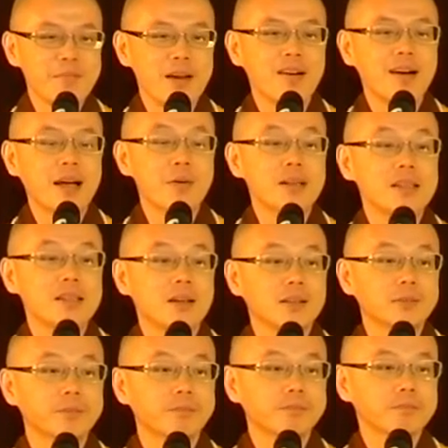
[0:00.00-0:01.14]
没有开玩笑。
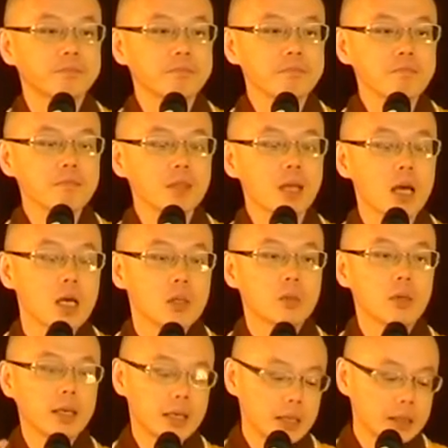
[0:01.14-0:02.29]

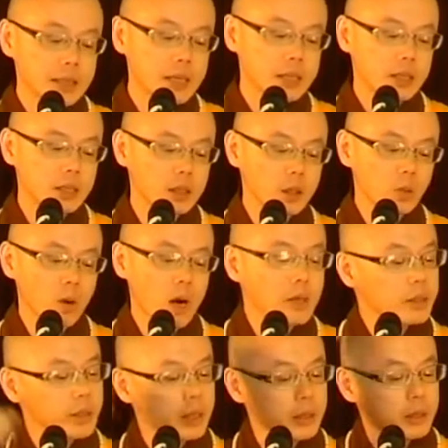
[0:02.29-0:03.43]
所以，但是往
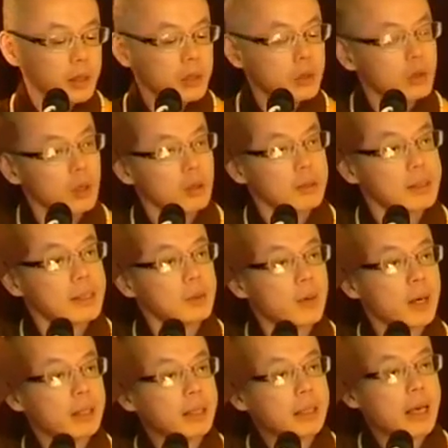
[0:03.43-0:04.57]
生神咒，希
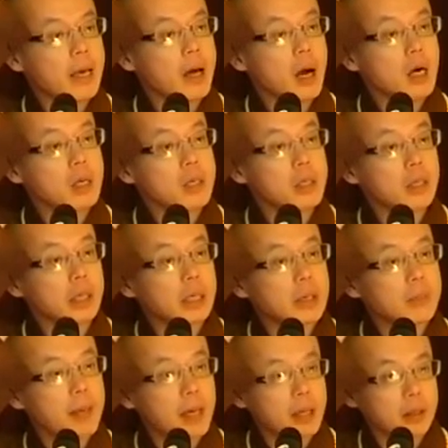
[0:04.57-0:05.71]
望你念二十一
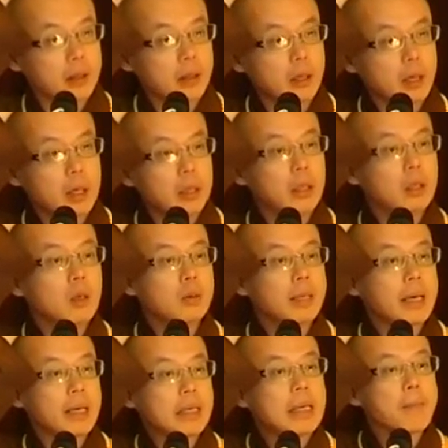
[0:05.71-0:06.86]
遍，能够
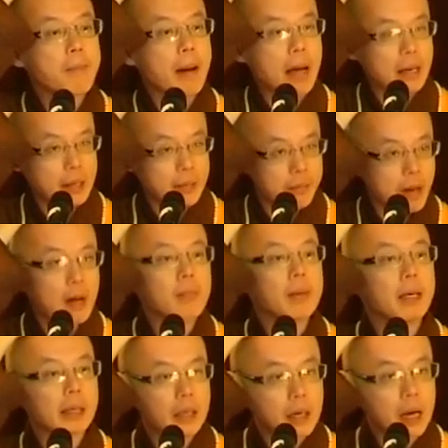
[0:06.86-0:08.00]
念一百零八
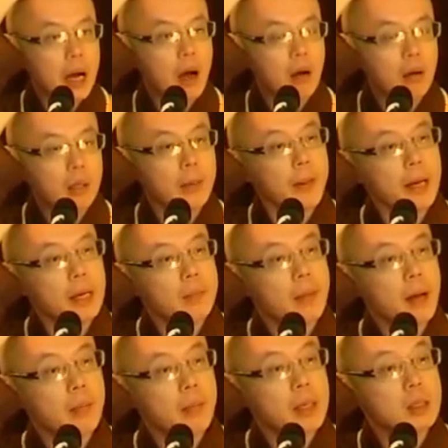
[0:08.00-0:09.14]
遍更好。一百零
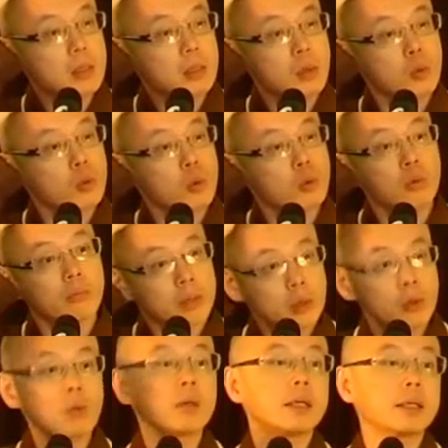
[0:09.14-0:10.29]
八遍只有十五分
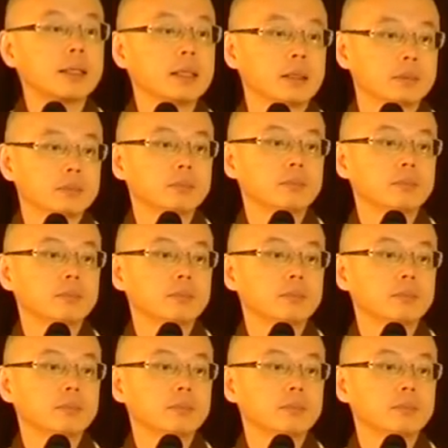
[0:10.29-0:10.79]
钟而已，